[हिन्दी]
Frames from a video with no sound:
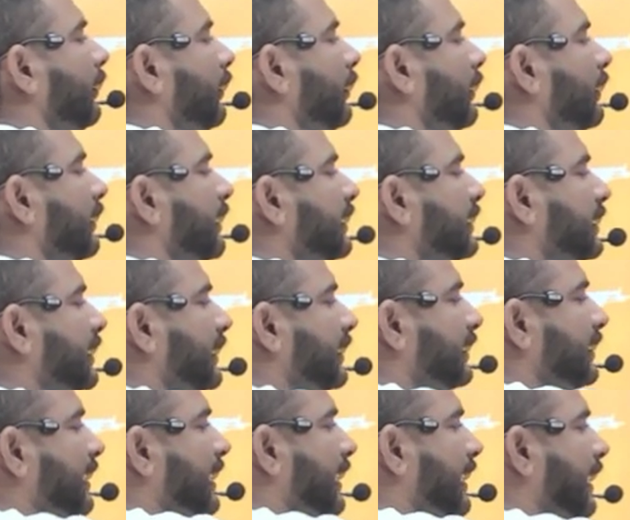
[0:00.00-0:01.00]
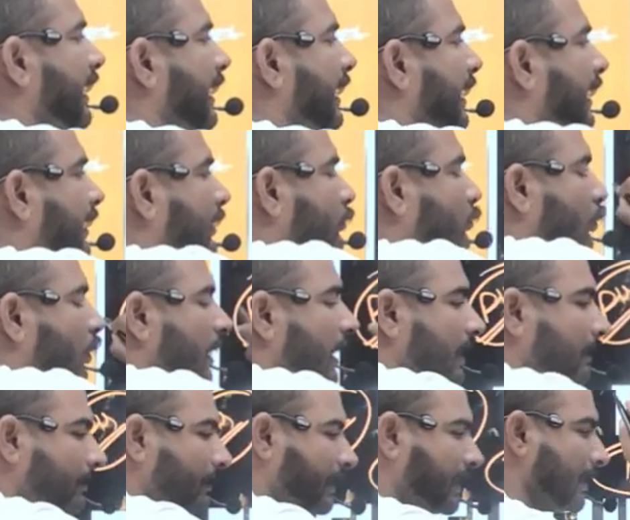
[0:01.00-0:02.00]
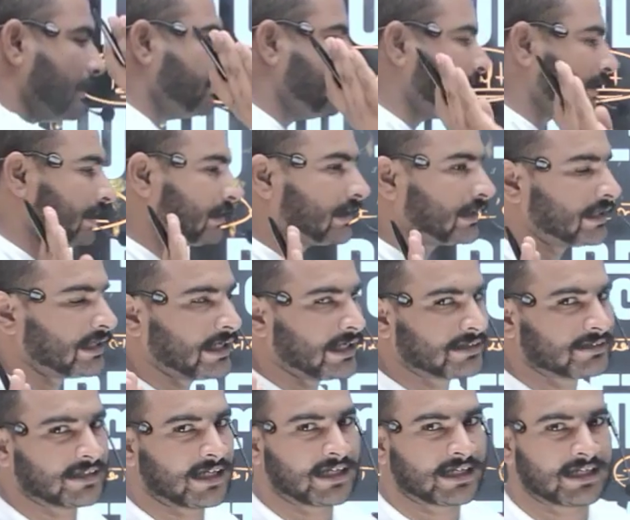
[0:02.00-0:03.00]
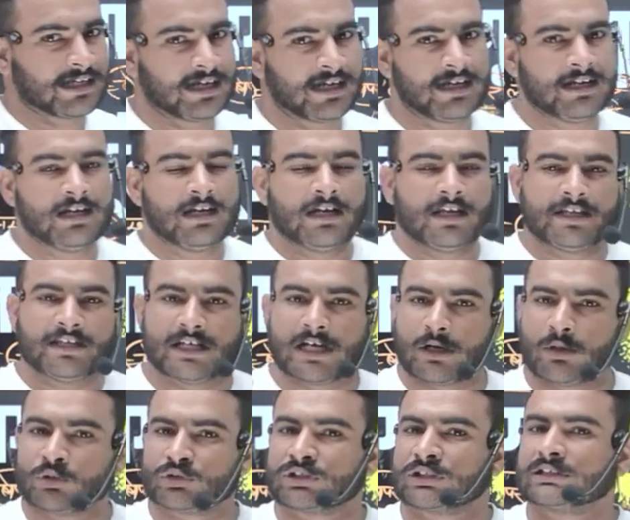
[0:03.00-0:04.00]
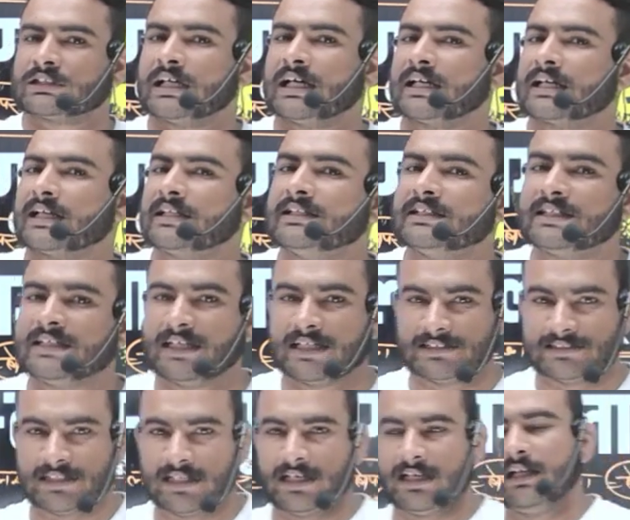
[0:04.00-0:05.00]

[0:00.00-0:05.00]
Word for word: रद्द कर दिया गया है तो आर्मी का भी रद्द किया जाएगा या हो सकता है रद्द किया जाए